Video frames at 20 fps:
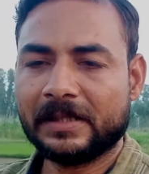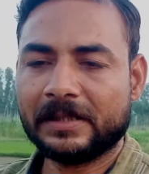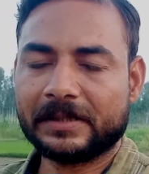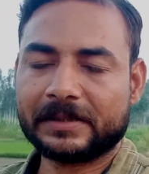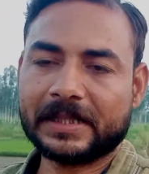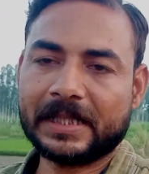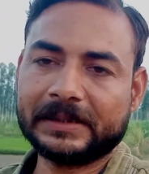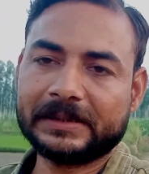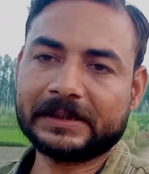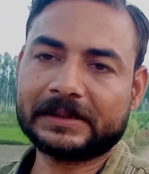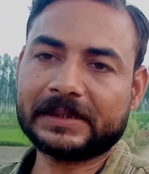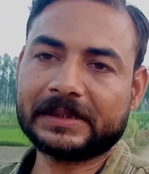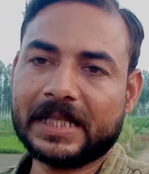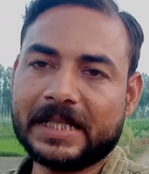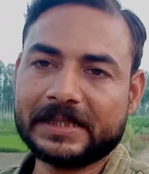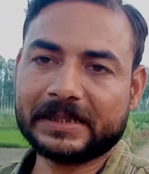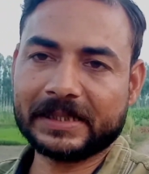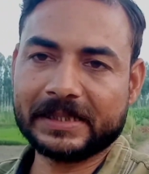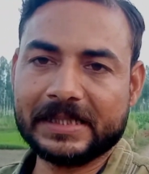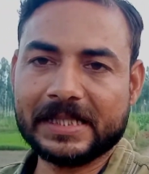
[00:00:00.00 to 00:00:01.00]

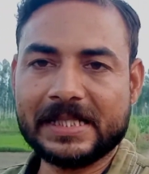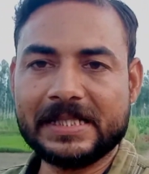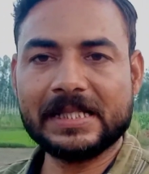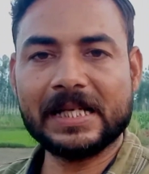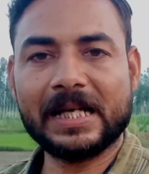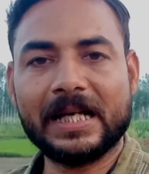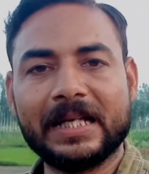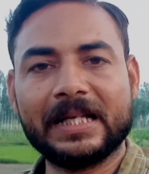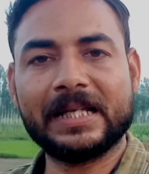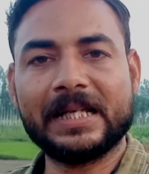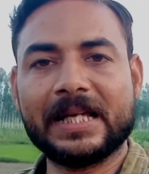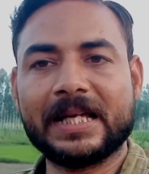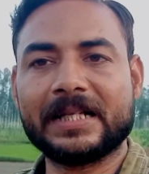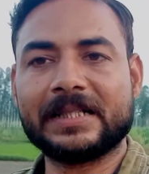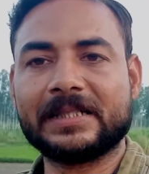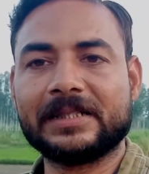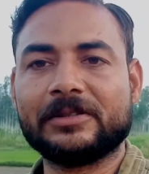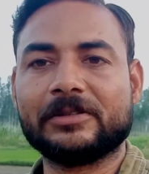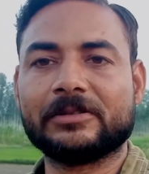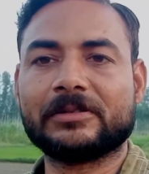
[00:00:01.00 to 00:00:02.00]
राजस्थान का यही हाल है
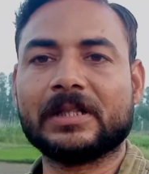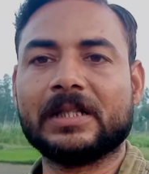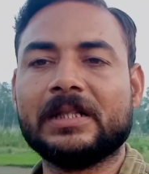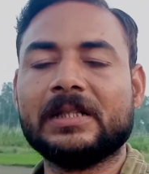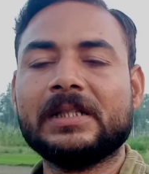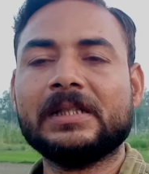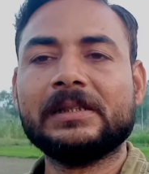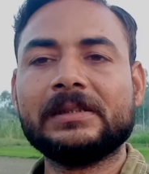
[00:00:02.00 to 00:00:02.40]
आर का